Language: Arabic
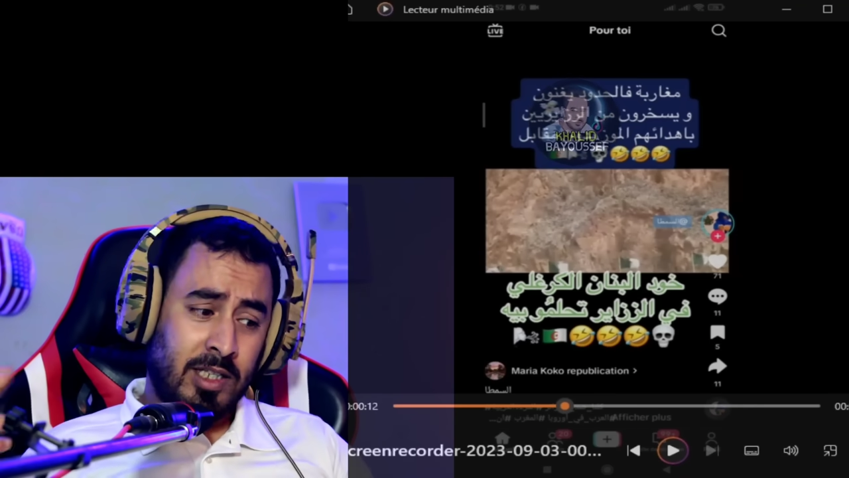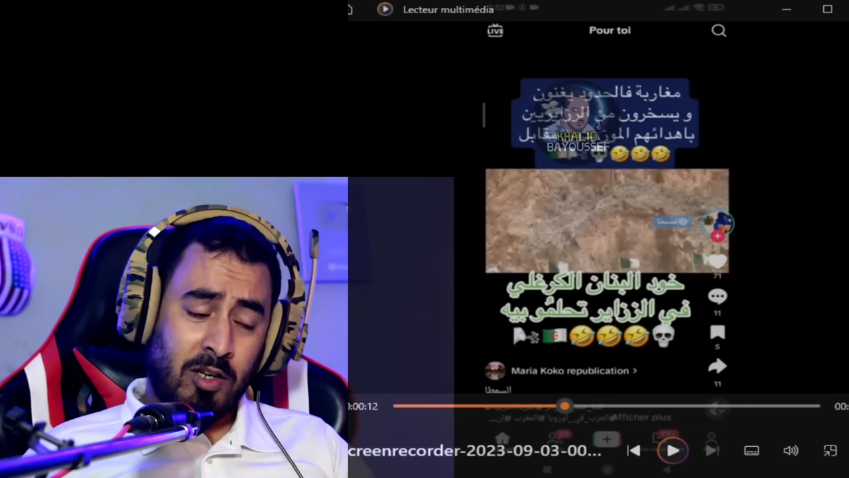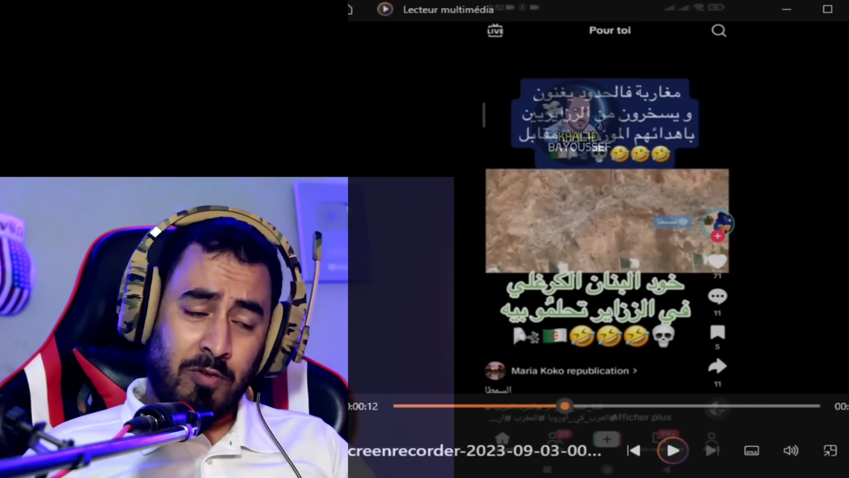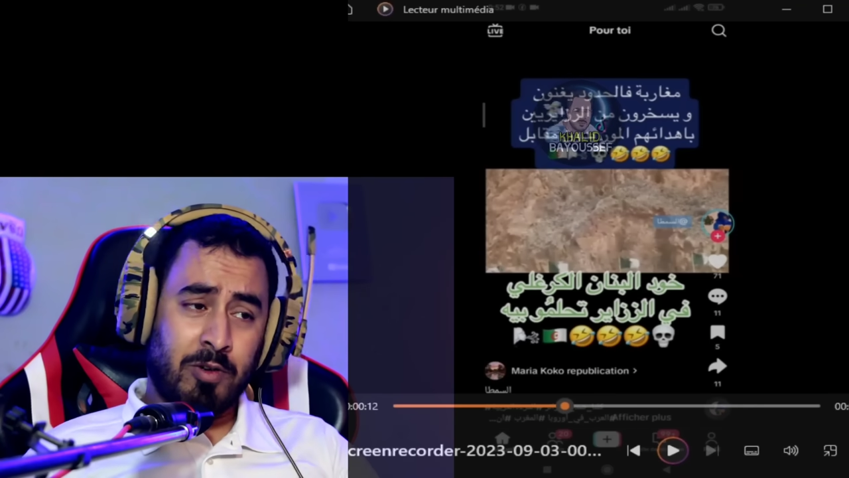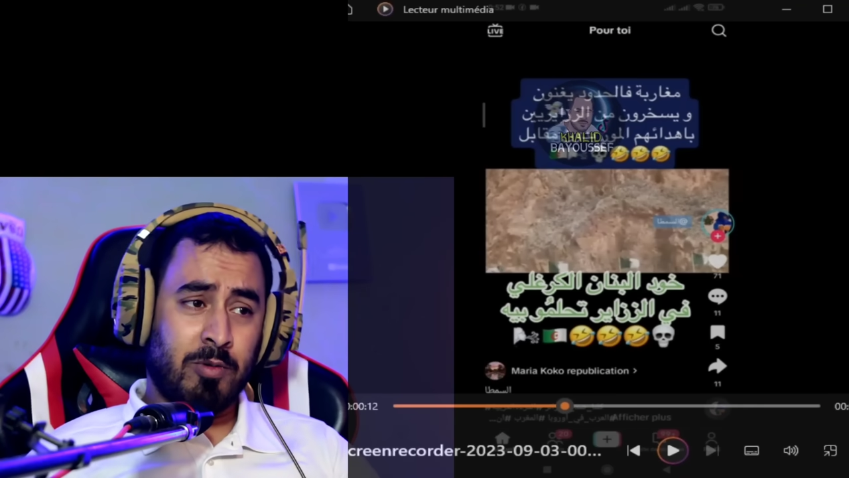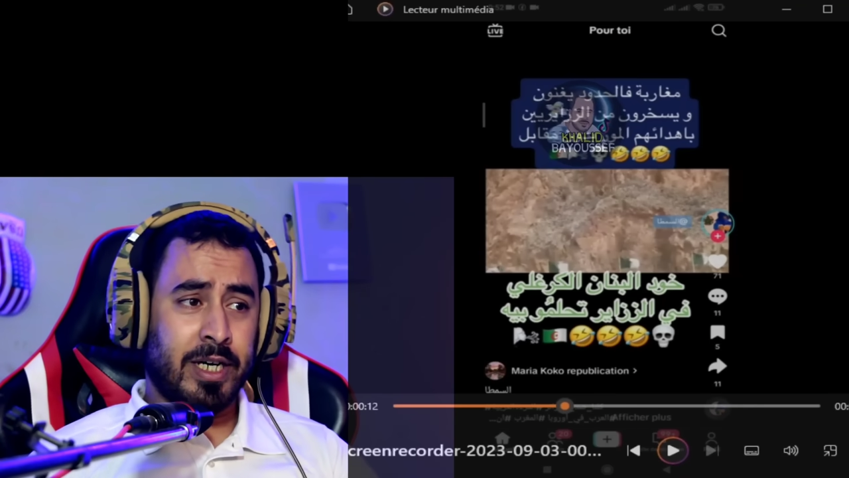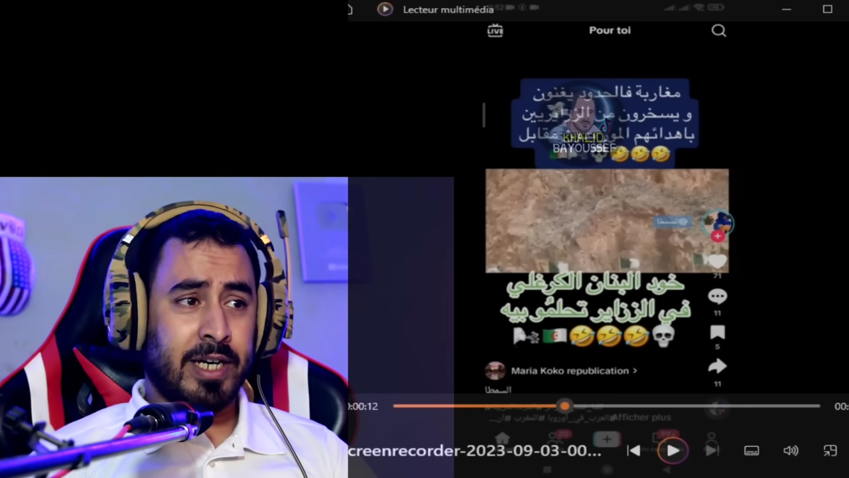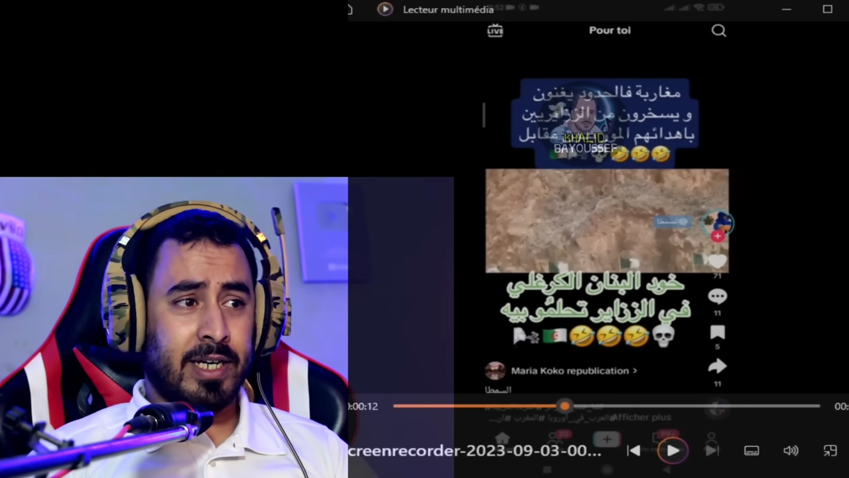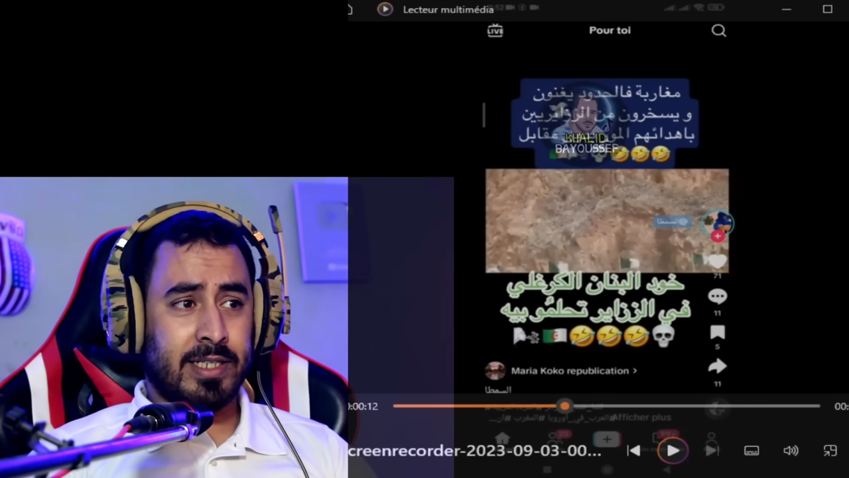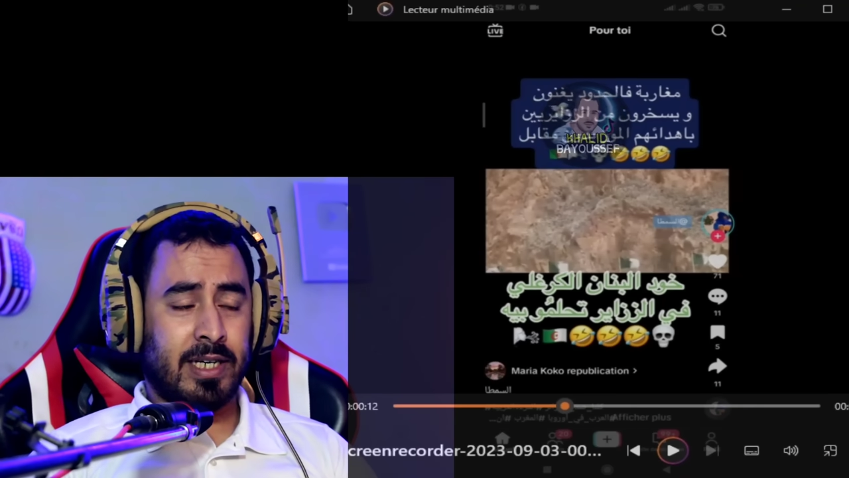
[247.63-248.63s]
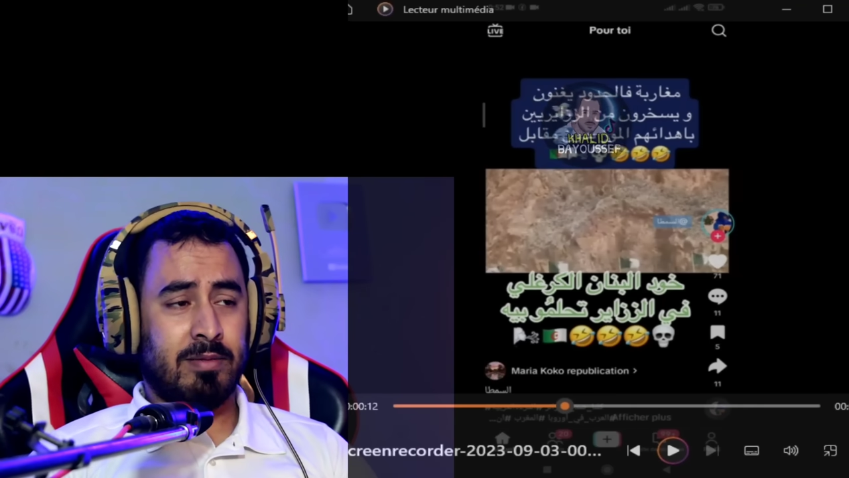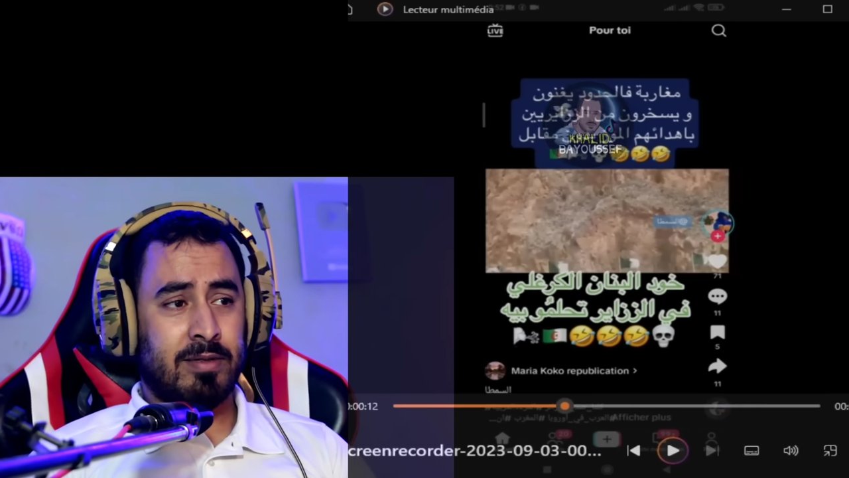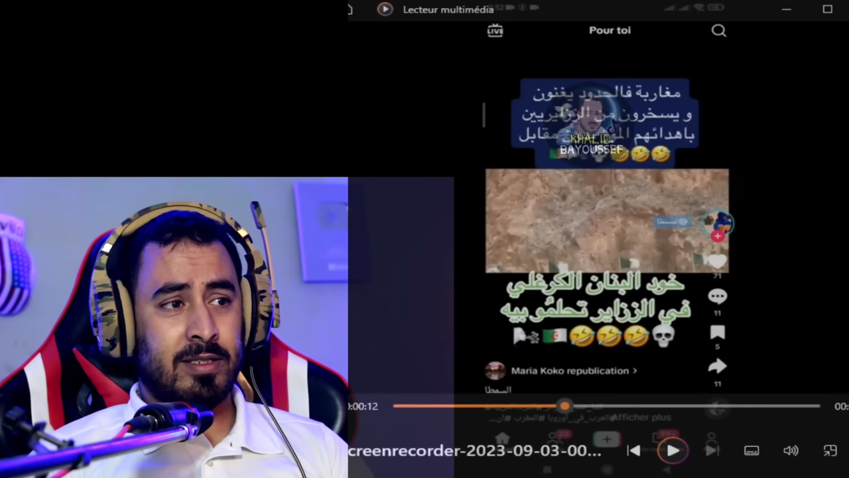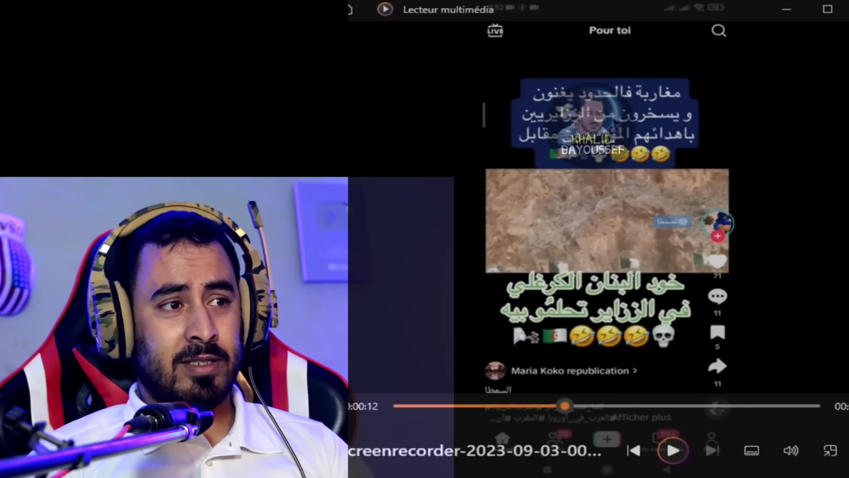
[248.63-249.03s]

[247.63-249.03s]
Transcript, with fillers: ديروا فيهم خير صح